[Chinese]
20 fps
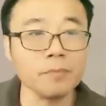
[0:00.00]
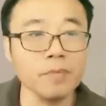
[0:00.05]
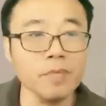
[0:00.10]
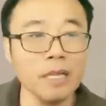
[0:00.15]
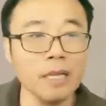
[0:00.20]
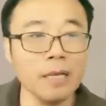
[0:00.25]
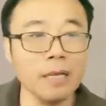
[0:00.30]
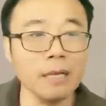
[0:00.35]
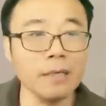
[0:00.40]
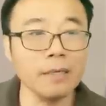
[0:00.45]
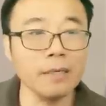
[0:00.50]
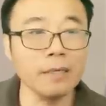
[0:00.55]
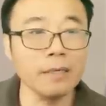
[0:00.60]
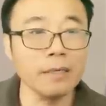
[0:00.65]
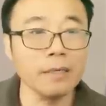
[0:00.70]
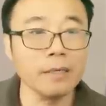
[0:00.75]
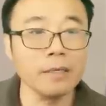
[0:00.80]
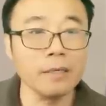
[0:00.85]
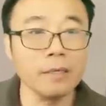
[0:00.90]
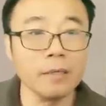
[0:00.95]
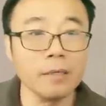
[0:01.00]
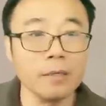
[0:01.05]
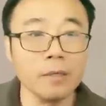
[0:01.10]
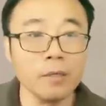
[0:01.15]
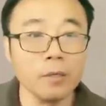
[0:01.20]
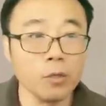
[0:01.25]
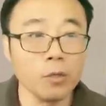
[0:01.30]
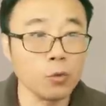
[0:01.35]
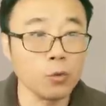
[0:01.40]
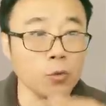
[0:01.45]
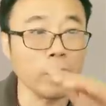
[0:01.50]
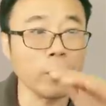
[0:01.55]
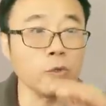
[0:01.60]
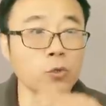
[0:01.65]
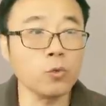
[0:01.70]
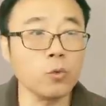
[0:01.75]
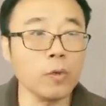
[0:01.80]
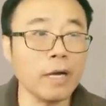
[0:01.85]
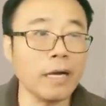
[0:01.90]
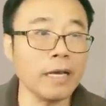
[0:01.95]
呃，悬
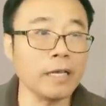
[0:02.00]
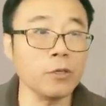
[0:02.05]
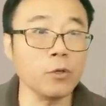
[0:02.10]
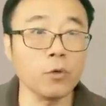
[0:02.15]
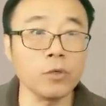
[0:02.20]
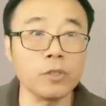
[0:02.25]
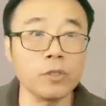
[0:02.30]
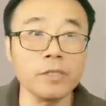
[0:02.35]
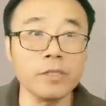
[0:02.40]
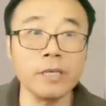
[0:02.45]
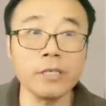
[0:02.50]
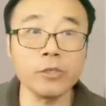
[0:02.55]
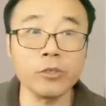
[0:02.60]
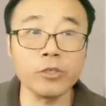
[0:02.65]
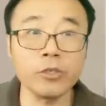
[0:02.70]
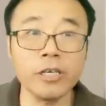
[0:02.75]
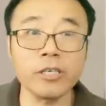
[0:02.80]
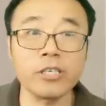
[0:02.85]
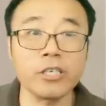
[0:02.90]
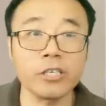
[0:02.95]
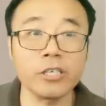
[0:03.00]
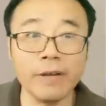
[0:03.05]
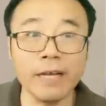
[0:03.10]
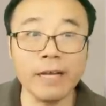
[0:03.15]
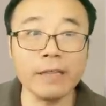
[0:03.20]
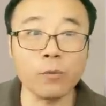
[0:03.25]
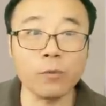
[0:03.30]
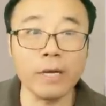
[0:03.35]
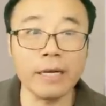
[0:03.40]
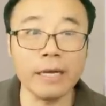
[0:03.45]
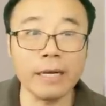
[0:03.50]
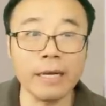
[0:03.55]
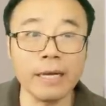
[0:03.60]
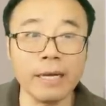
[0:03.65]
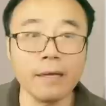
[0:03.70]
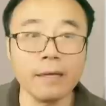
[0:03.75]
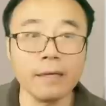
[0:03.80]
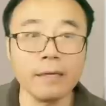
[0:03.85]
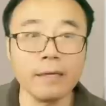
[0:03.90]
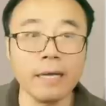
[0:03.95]
殊啊，有的呢就上十万的观看
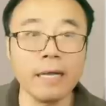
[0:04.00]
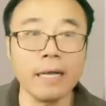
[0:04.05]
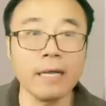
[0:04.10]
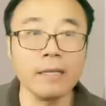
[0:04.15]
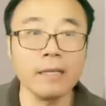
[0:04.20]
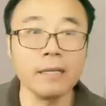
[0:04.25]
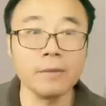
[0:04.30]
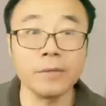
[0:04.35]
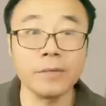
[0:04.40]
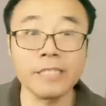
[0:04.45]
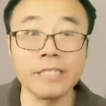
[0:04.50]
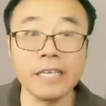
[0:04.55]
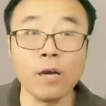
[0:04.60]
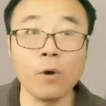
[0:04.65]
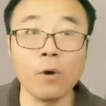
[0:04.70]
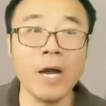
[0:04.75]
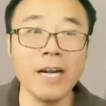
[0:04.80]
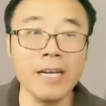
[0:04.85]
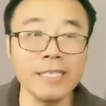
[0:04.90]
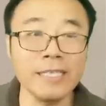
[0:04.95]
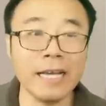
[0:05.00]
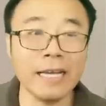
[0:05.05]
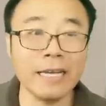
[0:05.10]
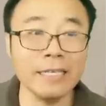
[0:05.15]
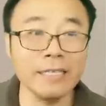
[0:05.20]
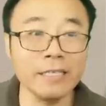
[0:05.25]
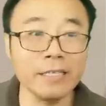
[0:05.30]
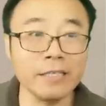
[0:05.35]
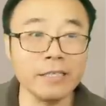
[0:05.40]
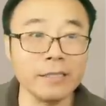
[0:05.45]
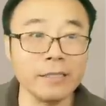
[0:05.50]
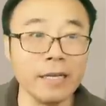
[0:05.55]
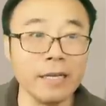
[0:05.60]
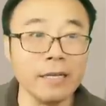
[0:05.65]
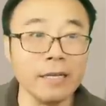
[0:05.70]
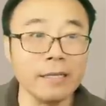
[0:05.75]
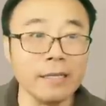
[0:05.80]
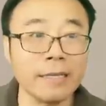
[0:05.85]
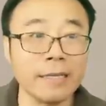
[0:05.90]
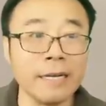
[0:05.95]
量啊，要讲华人讲历史的，
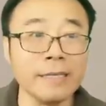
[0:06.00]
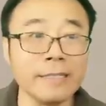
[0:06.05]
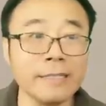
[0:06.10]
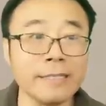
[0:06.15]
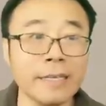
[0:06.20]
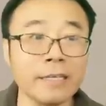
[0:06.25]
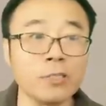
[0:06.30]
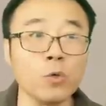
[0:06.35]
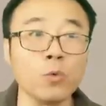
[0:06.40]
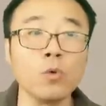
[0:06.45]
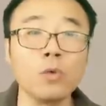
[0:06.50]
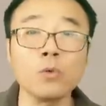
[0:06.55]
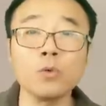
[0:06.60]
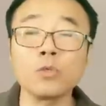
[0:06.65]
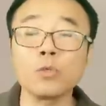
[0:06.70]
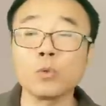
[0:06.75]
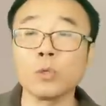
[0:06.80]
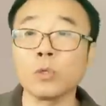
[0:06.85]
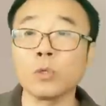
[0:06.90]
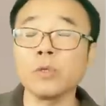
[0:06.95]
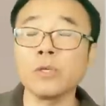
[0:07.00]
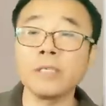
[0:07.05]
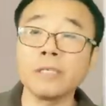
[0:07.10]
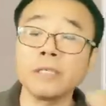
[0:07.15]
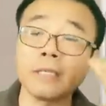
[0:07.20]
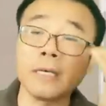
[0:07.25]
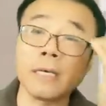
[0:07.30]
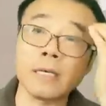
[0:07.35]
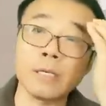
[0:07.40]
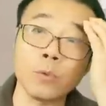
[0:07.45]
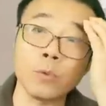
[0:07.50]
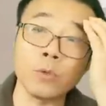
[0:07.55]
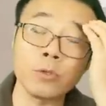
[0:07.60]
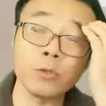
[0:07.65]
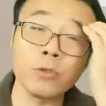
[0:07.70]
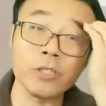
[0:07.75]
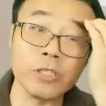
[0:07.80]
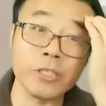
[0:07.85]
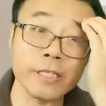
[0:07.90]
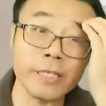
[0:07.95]
但是讲生活中琐碎的呢，很多都
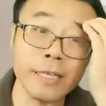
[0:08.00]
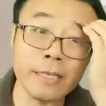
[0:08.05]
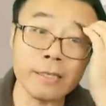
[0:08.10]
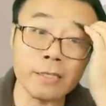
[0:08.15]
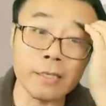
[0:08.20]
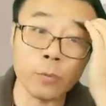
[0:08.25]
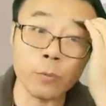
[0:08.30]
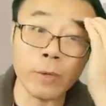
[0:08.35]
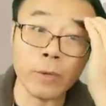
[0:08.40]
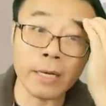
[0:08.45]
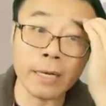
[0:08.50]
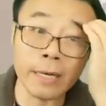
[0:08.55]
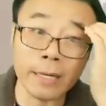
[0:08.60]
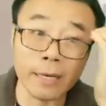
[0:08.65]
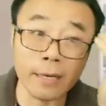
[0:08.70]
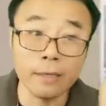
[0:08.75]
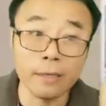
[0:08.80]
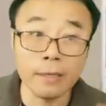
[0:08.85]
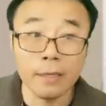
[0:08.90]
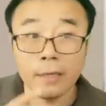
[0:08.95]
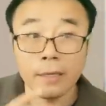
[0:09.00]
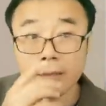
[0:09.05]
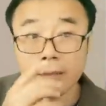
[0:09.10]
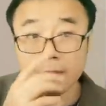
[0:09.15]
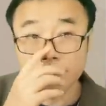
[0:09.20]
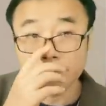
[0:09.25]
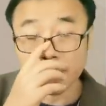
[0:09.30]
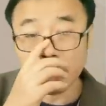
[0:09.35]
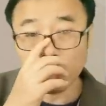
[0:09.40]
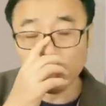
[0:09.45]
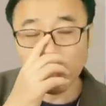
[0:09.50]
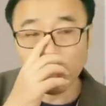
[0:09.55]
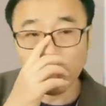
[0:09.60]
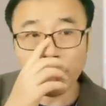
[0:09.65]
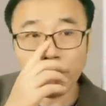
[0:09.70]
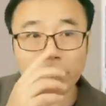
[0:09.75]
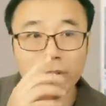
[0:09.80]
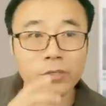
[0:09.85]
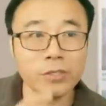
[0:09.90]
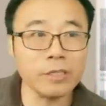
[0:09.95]
是几千次的观看量。那对
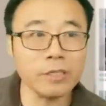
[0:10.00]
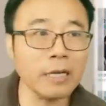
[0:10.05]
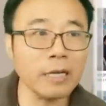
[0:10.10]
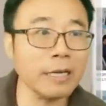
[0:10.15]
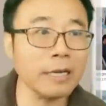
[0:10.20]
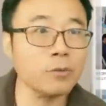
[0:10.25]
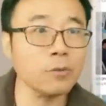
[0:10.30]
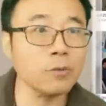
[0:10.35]
于西康来